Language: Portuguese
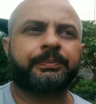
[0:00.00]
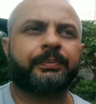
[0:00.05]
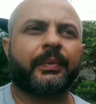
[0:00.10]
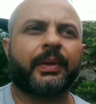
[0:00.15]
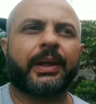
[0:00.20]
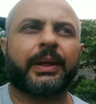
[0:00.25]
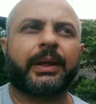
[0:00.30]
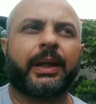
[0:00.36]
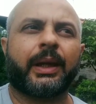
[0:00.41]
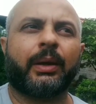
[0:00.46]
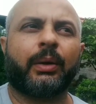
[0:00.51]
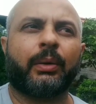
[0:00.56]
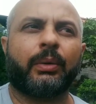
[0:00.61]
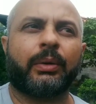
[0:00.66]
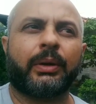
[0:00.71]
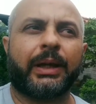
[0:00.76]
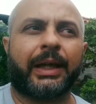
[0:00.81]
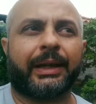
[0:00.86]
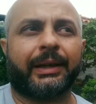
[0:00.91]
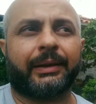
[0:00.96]

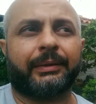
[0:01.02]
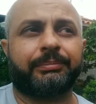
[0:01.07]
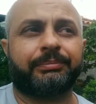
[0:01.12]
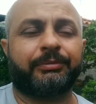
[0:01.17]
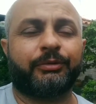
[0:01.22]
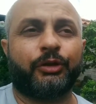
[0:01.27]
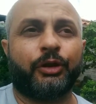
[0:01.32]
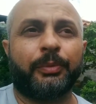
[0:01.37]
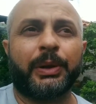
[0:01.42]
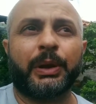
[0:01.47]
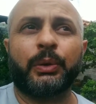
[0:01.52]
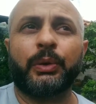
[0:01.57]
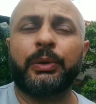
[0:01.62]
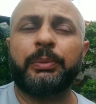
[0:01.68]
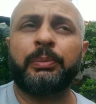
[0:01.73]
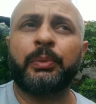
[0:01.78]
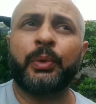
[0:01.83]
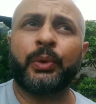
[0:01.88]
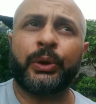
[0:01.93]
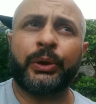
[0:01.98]
Então ela diminui
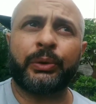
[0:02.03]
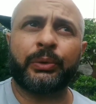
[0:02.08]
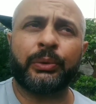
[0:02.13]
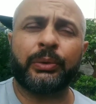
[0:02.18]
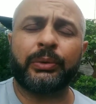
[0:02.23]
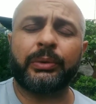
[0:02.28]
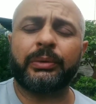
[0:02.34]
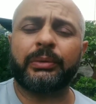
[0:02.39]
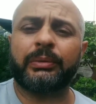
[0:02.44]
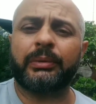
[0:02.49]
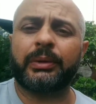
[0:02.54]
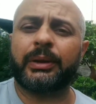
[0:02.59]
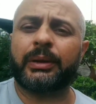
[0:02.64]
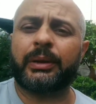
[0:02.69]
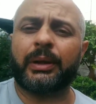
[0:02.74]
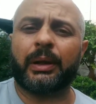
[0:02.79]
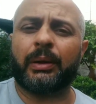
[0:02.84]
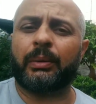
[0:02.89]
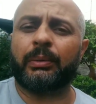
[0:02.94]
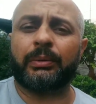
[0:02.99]
muito,
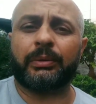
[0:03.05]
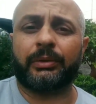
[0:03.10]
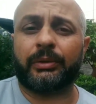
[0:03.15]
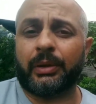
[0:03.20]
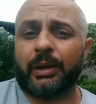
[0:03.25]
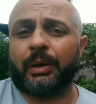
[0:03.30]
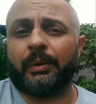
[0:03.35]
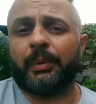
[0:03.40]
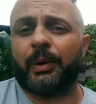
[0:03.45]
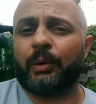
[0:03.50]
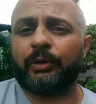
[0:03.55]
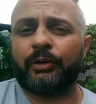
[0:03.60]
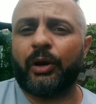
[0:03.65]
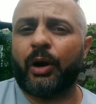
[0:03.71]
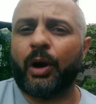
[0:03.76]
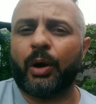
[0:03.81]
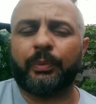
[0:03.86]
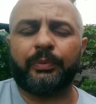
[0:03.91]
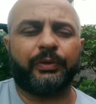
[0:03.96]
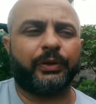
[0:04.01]
então é uma coisa
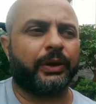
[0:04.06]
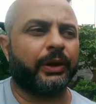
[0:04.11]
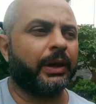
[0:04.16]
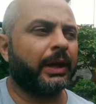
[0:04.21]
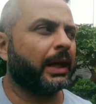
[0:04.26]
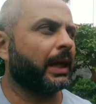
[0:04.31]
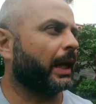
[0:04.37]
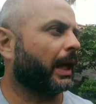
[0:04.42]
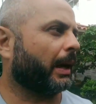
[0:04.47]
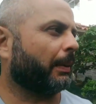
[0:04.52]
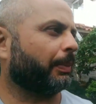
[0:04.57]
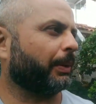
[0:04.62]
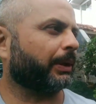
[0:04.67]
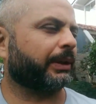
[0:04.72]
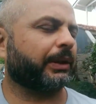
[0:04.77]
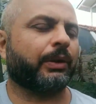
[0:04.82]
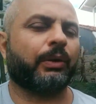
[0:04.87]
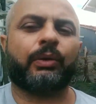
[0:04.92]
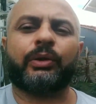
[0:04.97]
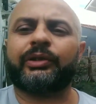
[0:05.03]
óbvia. A
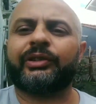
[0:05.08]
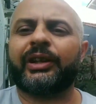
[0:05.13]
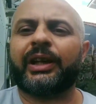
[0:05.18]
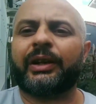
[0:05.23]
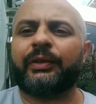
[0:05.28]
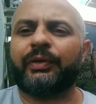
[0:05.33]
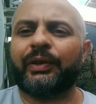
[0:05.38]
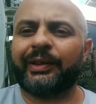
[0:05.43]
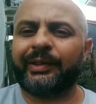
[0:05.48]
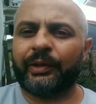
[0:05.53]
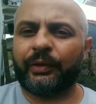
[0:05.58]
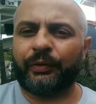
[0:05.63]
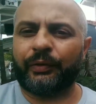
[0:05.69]
planta não consegue fazer